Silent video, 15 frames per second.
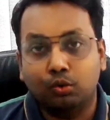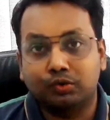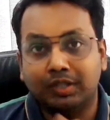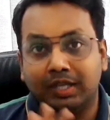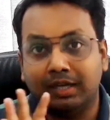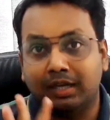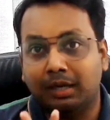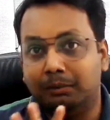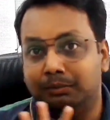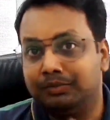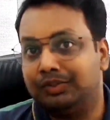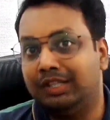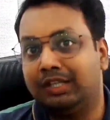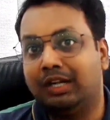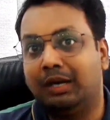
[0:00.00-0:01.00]
उसे कम
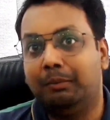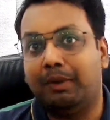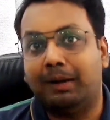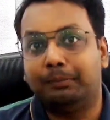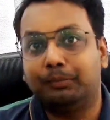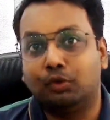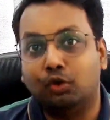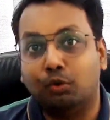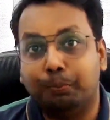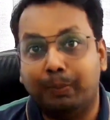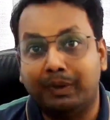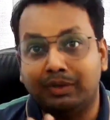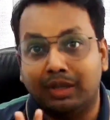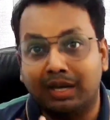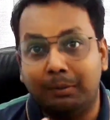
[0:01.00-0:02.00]
से कम आपको
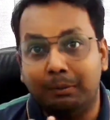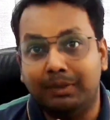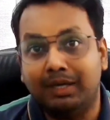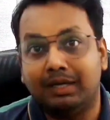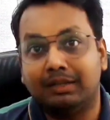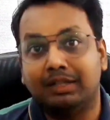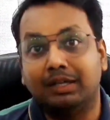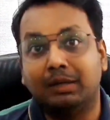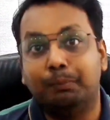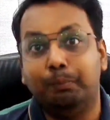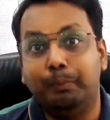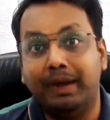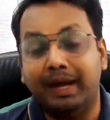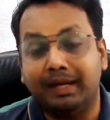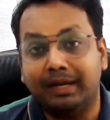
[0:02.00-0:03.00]
15 मिनट तक
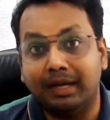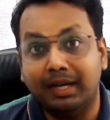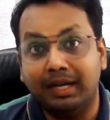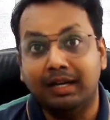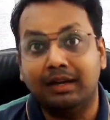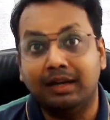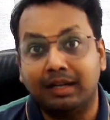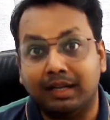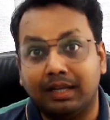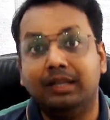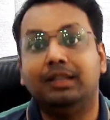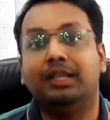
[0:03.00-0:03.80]
बैठने नहीं